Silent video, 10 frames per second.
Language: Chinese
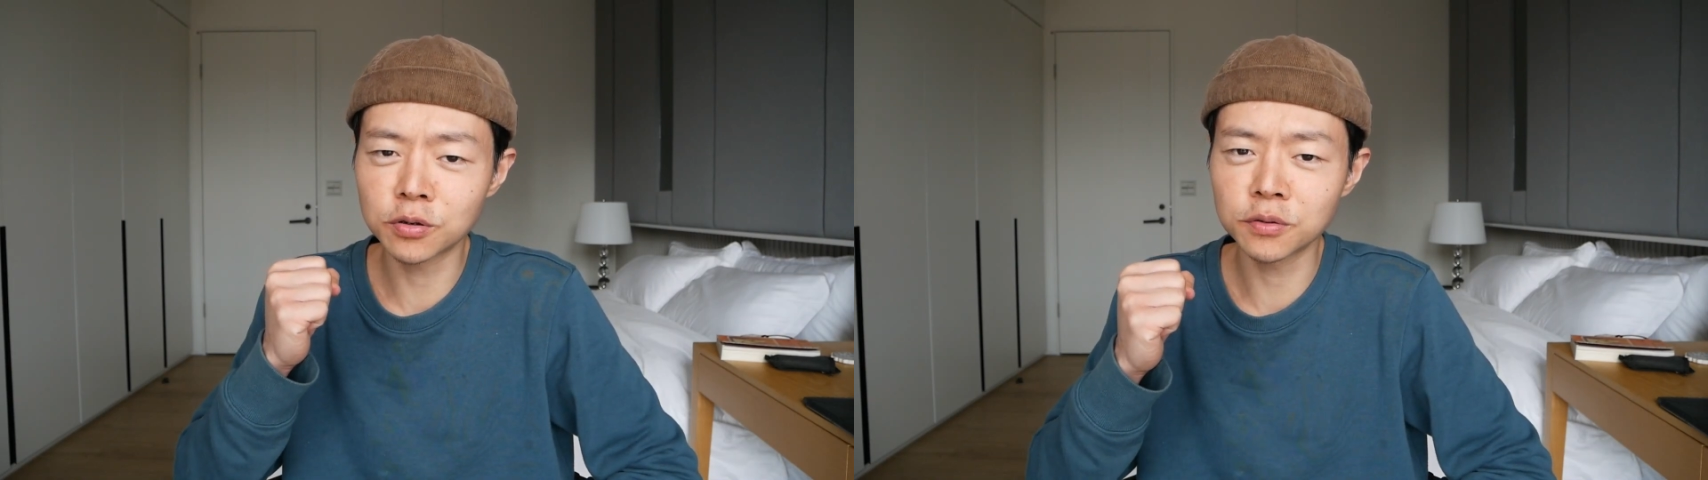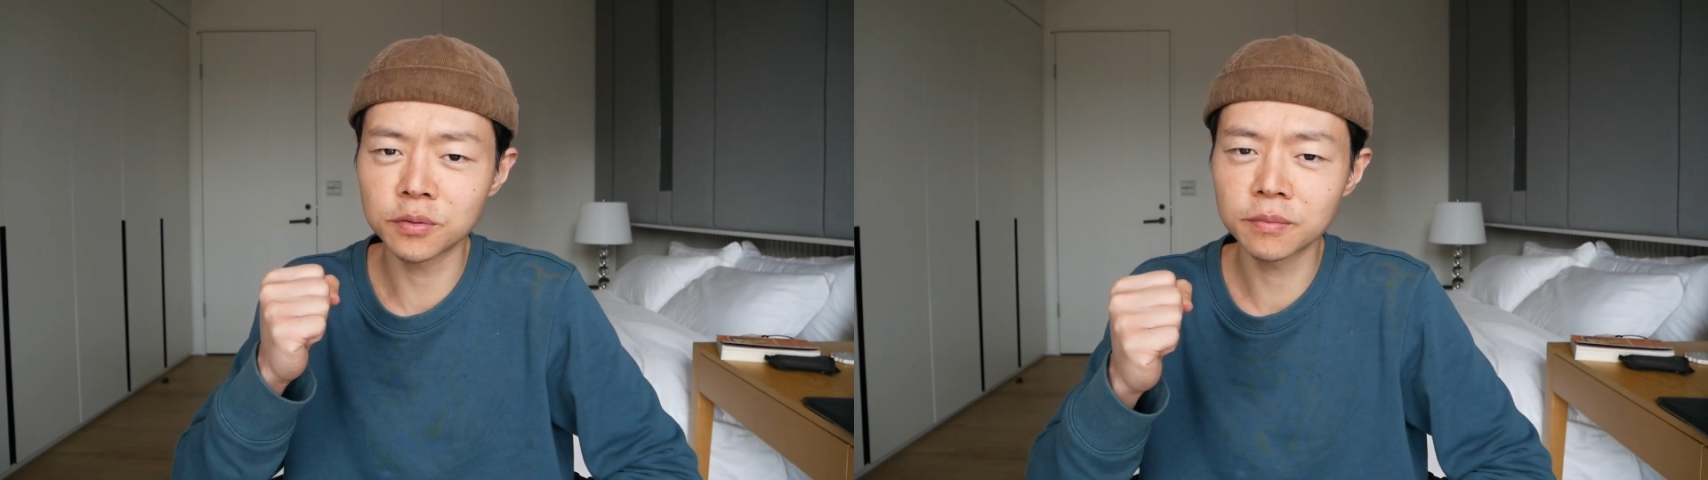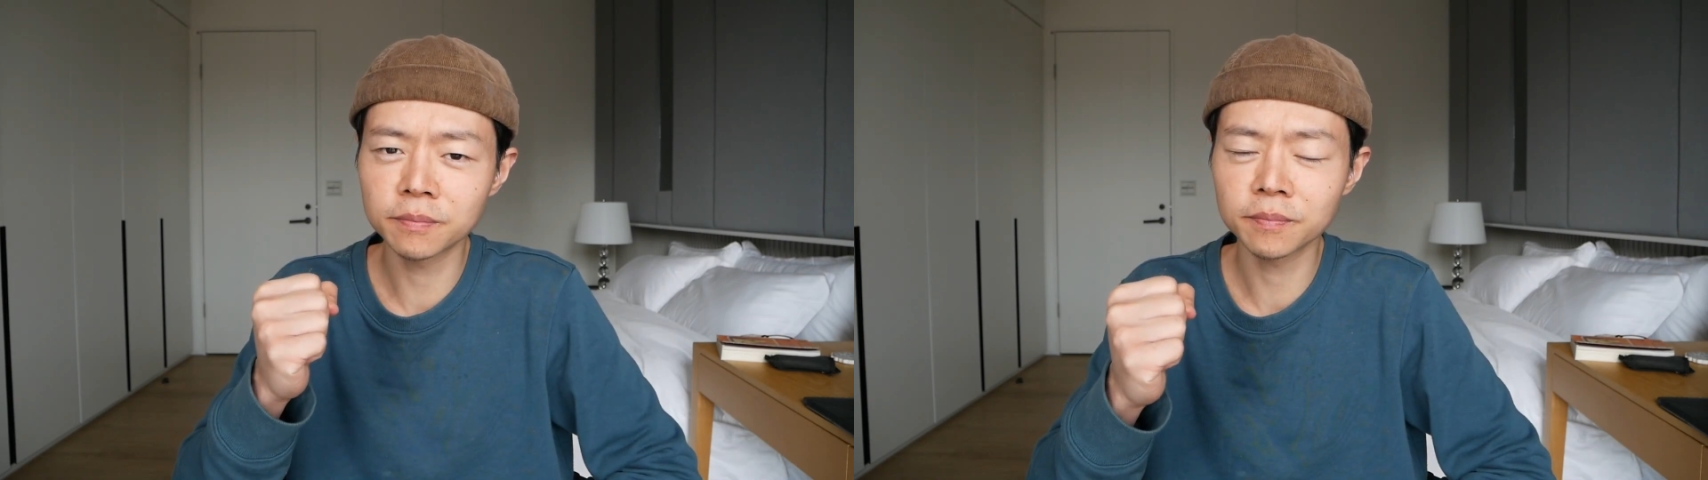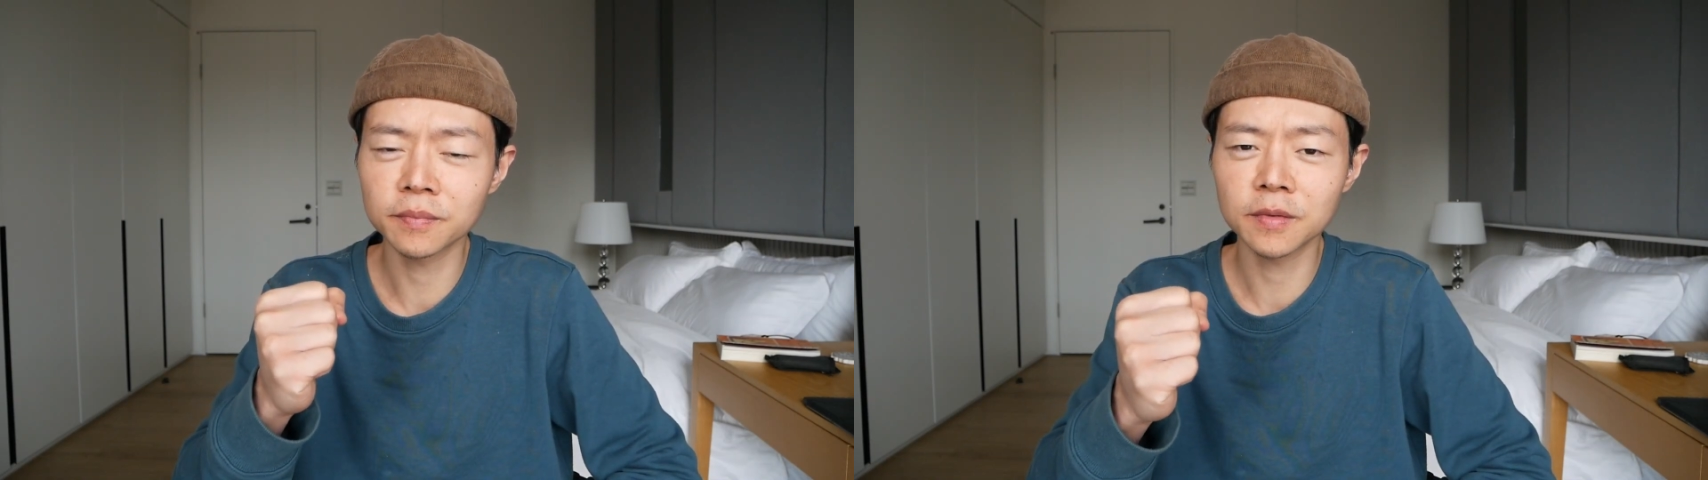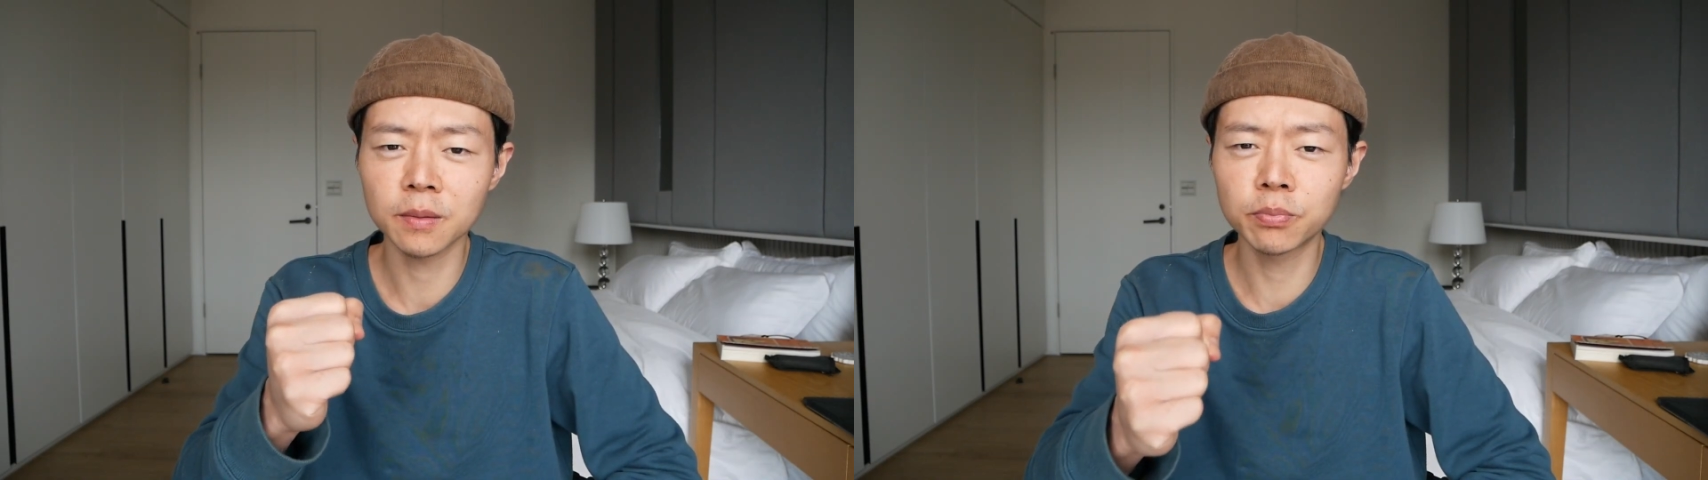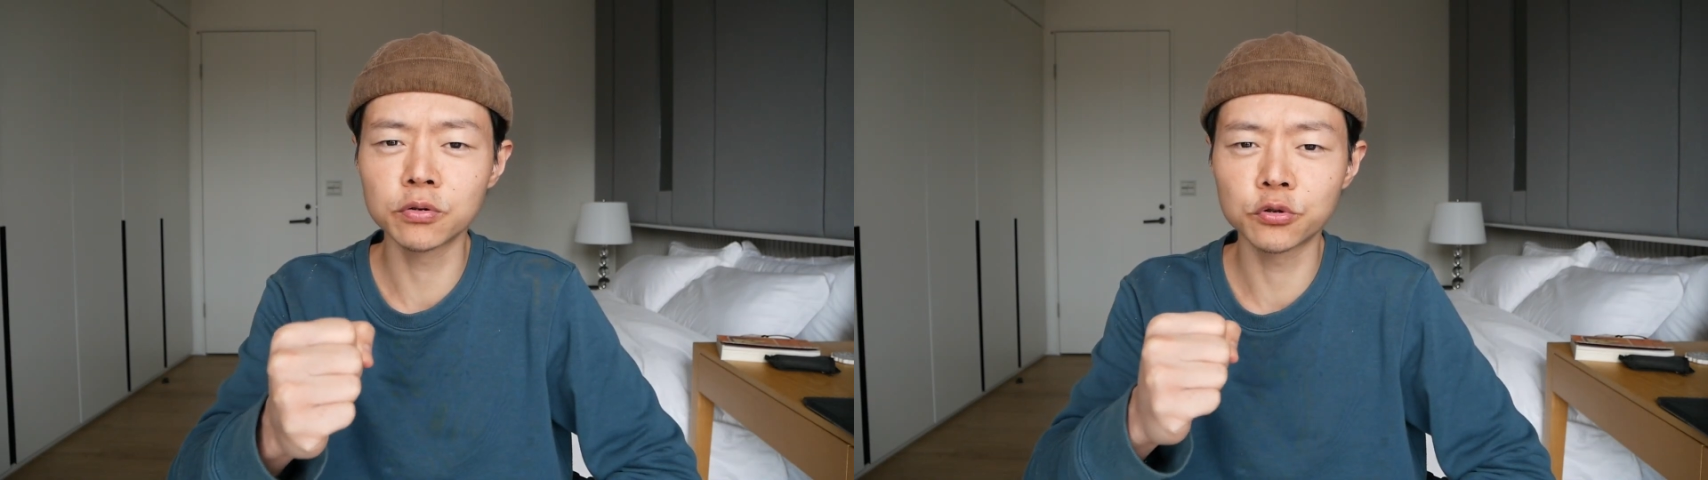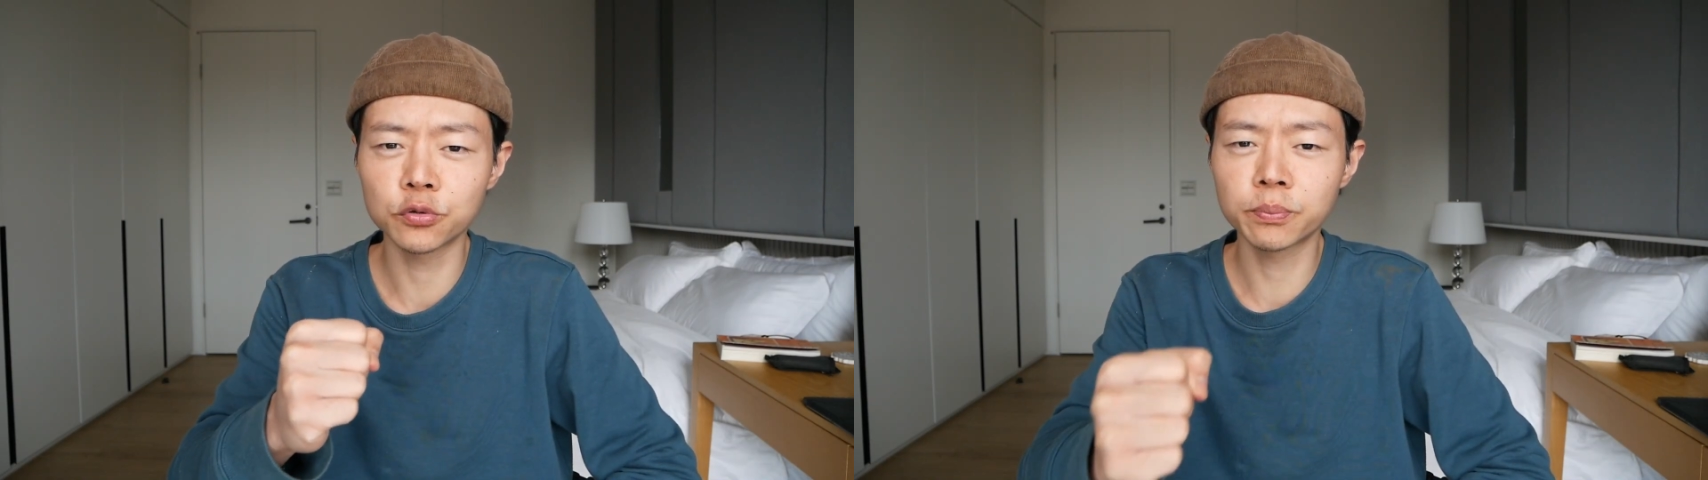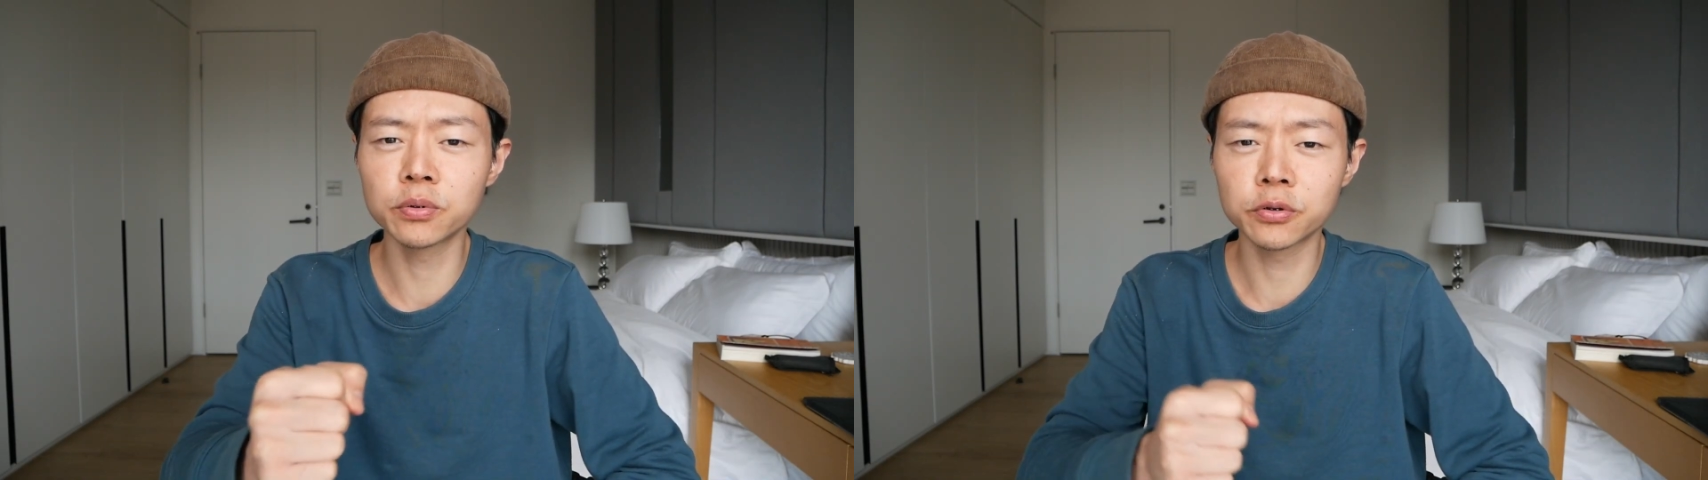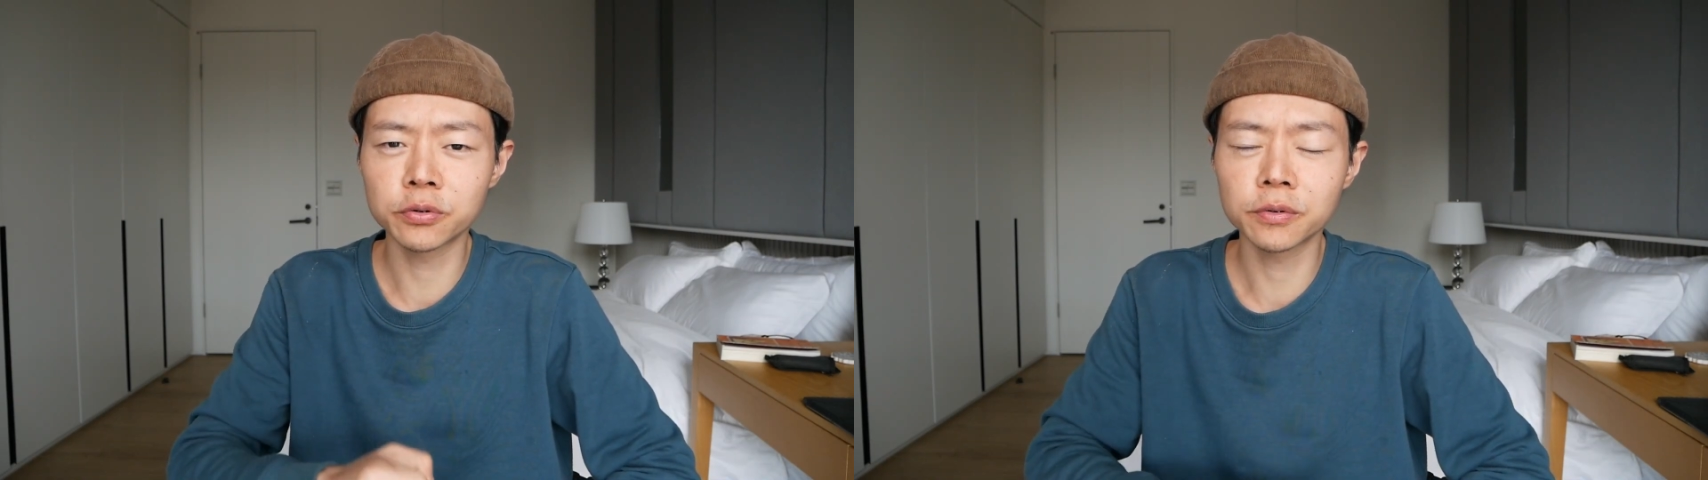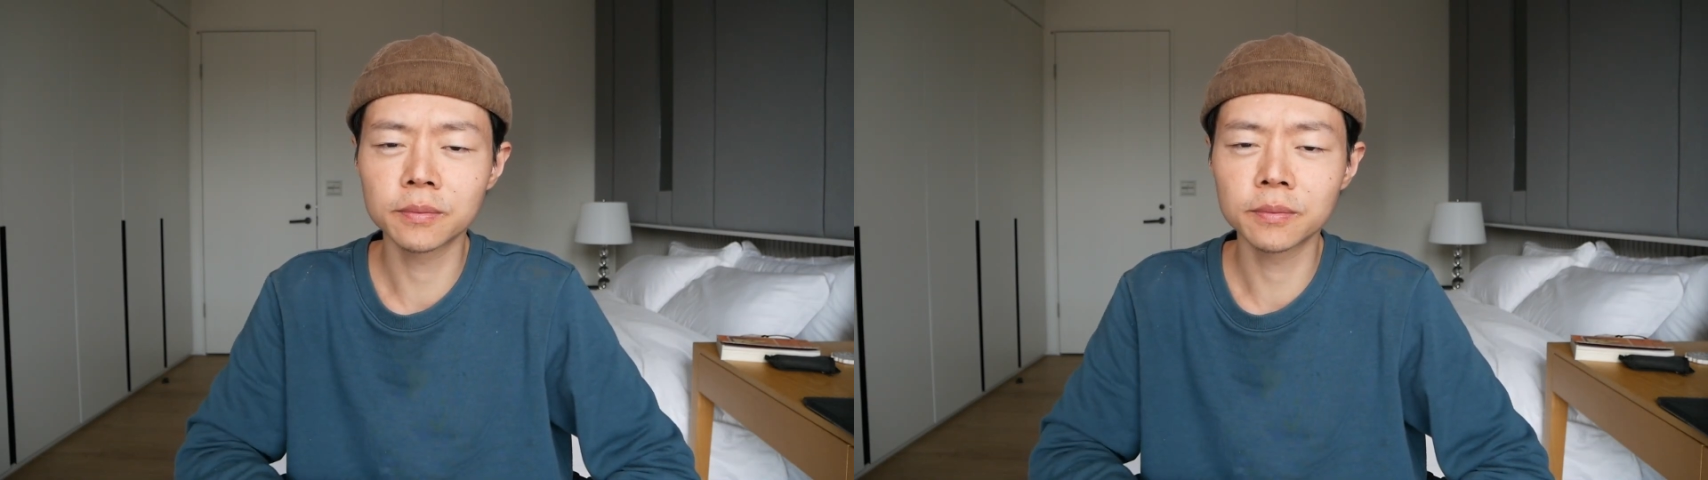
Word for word: 去 push push，